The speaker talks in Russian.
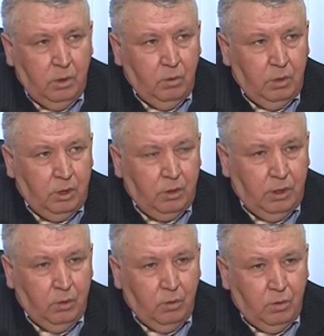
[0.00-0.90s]
Наш
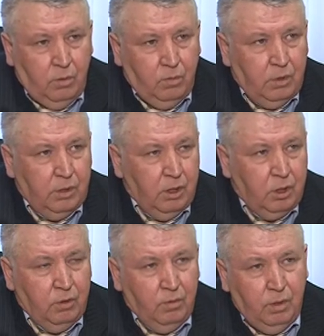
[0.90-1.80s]
район в
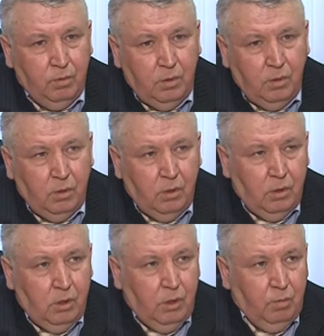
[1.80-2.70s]
настоящее время
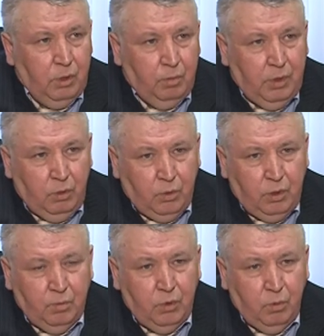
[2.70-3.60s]

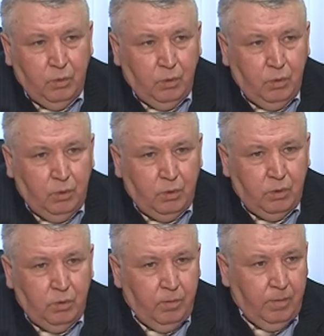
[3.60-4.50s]
благополучен по
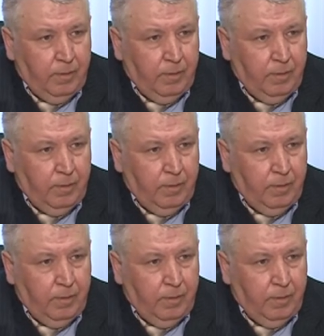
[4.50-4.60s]
туберкулезу.